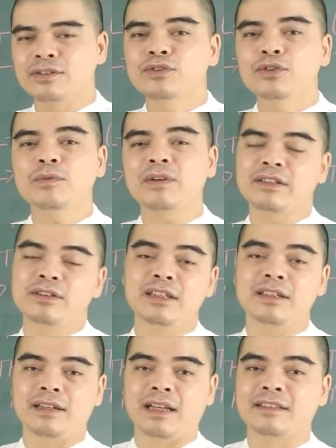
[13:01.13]
giúp anh chị
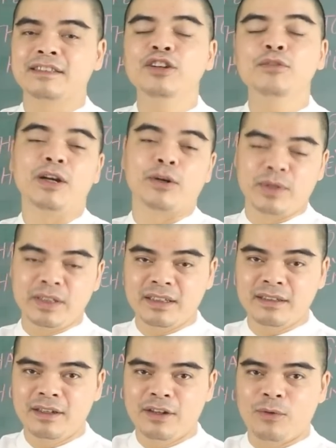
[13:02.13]
là chiêu mời quý
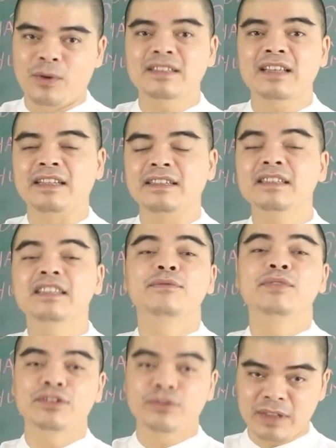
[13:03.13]
nhân, hóa giải những thị
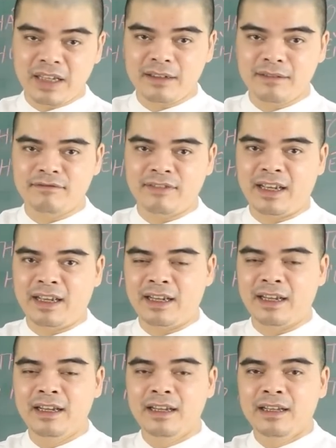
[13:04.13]
phi xung sát và
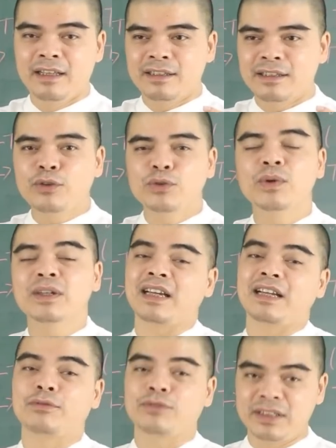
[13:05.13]
thâu thu cái
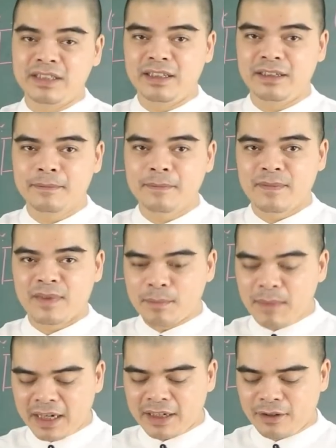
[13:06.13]
tài lộc cho anh chị.
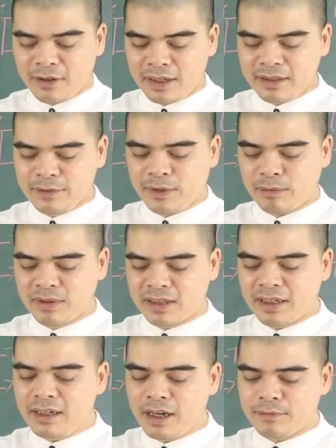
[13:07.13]
Bên cạnh đó thì vòng được
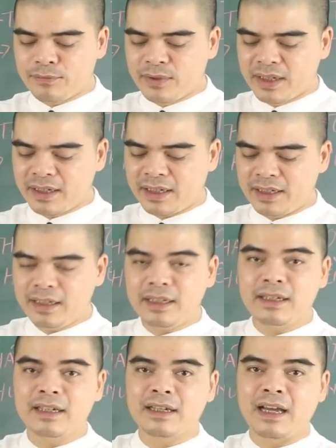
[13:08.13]
kết hợp với cái
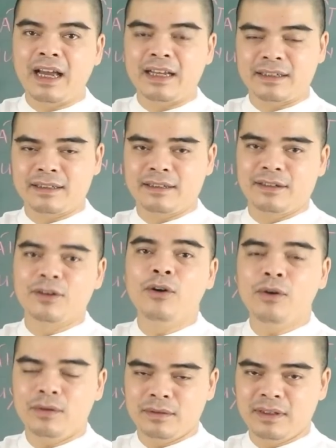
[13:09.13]
hạt
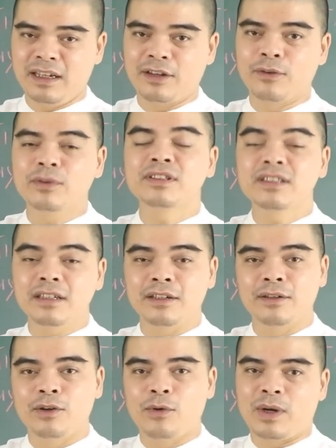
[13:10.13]
gỗ, đây là gỗ xưa
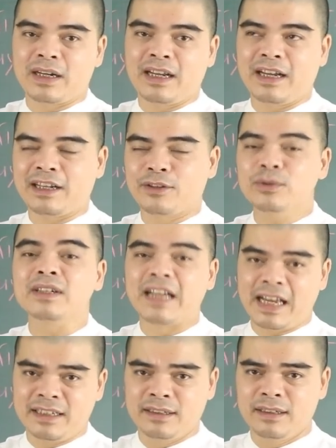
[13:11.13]
hoặc là hạt gỗ tử
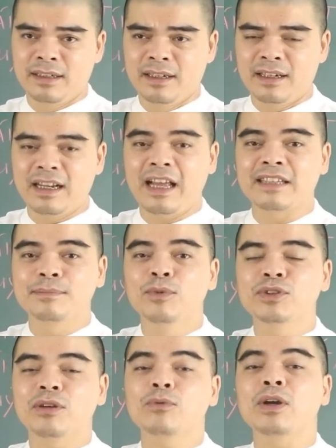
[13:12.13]
đàn, là một
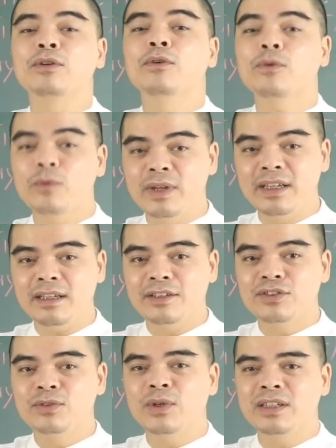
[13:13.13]
trong loại gỗ quý
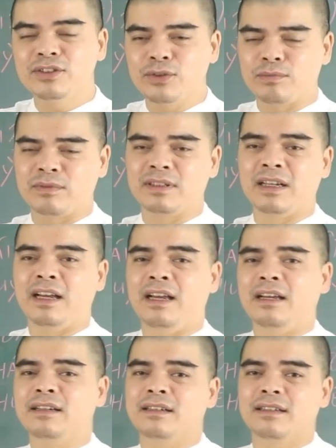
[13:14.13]
chuyên dùng để